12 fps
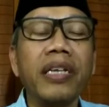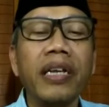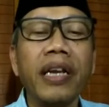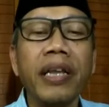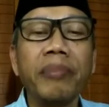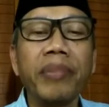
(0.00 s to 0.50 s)

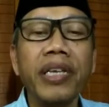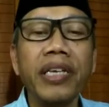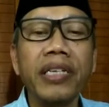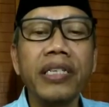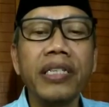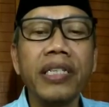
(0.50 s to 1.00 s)

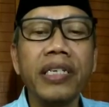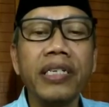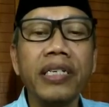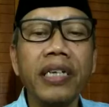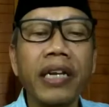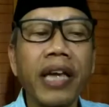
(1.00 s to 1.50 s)
namely
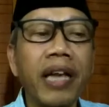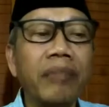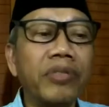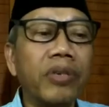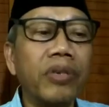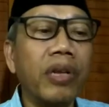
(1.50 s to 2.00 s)
the
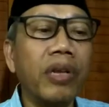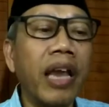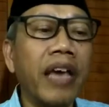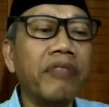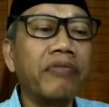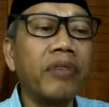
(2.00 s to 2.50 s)
realms
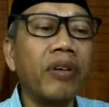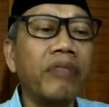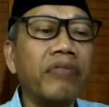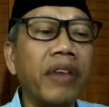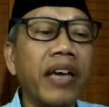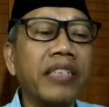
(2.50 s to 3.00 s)
life
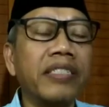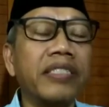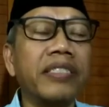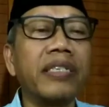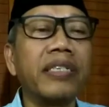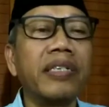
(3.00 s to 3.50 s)
of
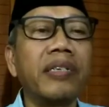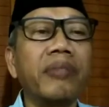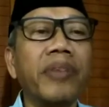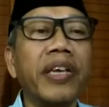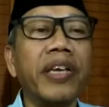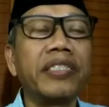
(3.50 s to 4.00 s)
lust,
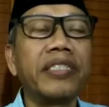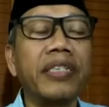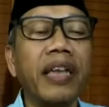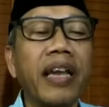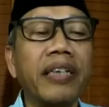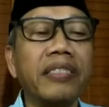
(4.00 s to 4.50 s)

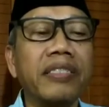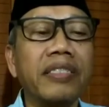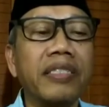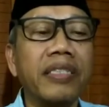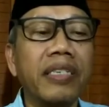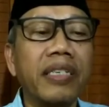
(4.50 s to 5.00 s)
pleasant
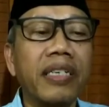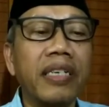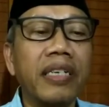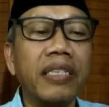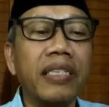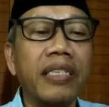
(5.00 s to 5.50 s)
lust.
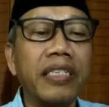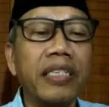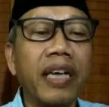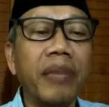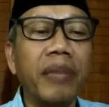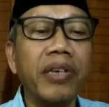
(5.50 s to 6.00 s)
This
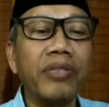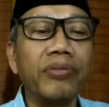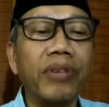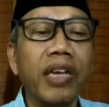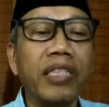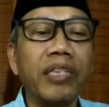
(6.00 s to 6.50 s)
Kama
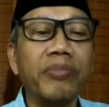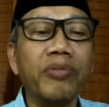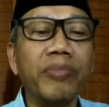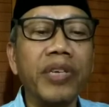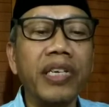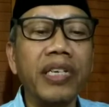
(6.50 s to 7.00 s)
Sugati
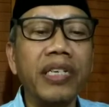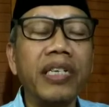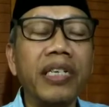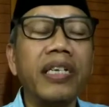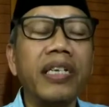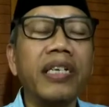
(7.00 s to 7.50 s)
bumi
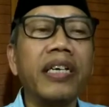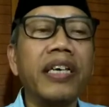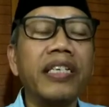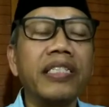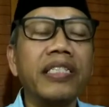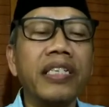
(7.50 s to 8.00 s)

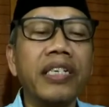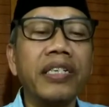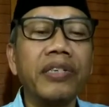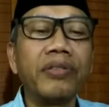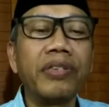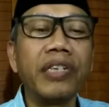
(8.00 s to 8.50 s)
is
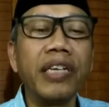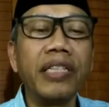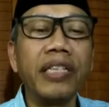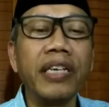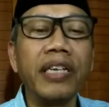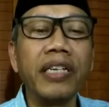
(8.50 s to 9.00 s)

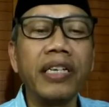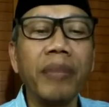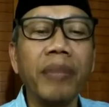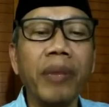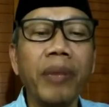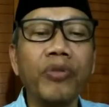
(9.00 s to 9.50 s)
included in
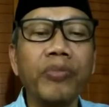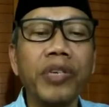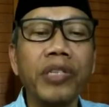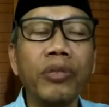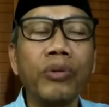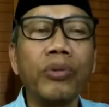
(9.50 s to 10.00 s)
Kama
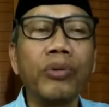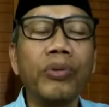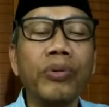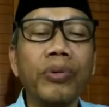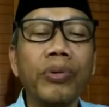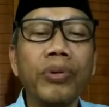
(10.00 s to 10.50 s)
bumi
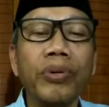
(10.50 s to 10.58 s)
too,